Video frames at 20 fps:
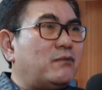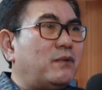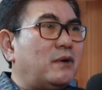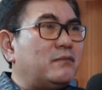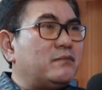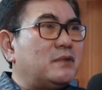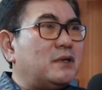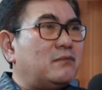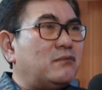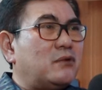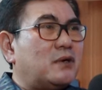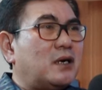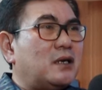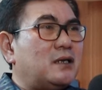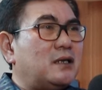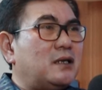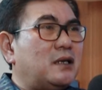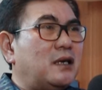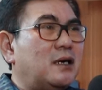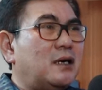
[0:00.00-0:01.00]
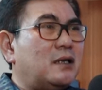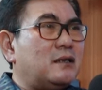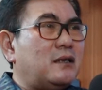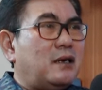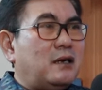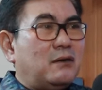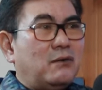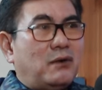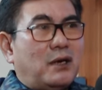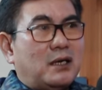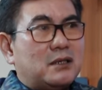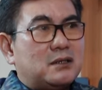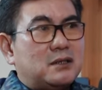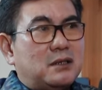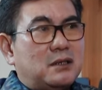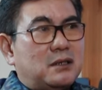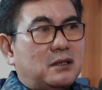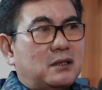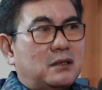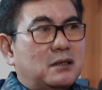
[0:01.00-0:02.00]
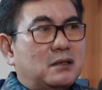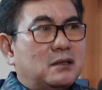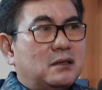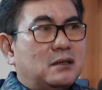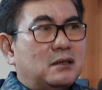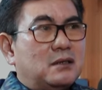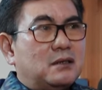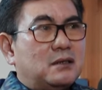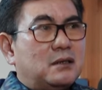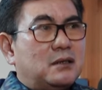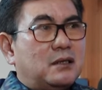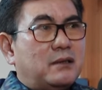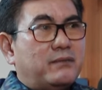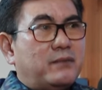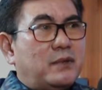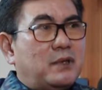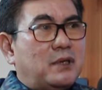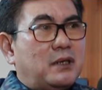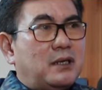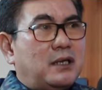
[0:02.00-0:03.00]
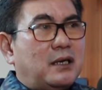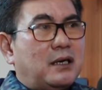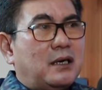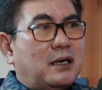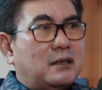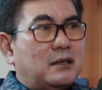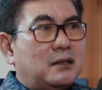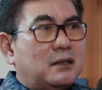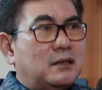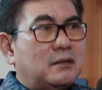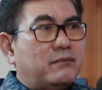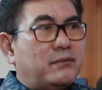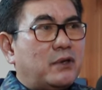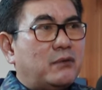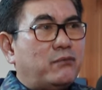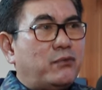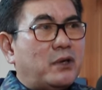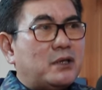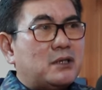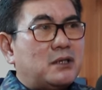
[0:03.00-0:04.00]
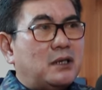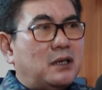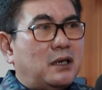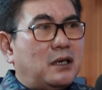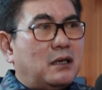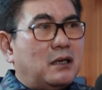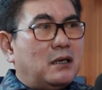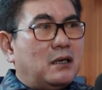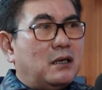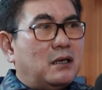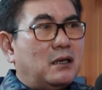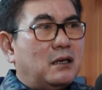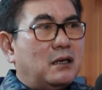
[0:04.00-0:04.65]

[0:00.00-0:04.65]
problemnya bukan di tingkat regulasi, iya. tetapi di tingkat perempuan sendiri.